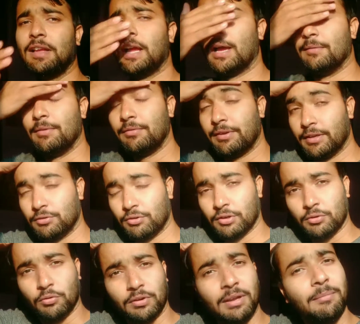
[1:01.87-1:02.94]
अभी फ्रेश
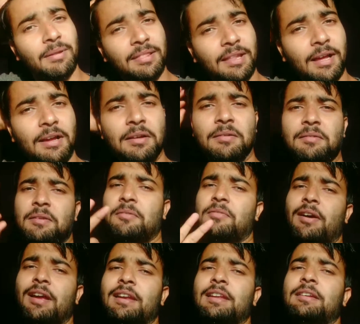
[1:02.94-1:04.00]
हो गया बंदा फाइनली